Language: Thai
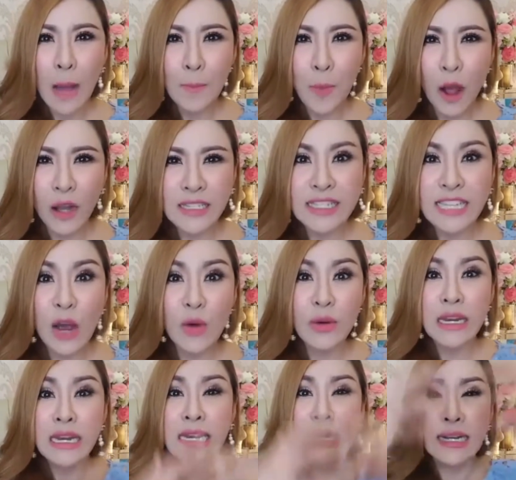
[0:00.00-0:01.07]
เพราะเจ้า
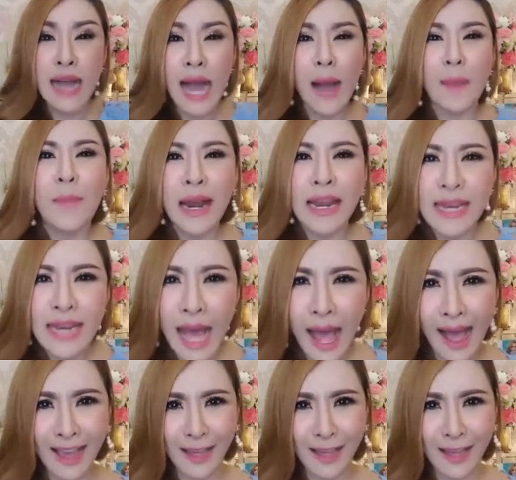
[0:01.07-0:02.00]
เหนือมันได้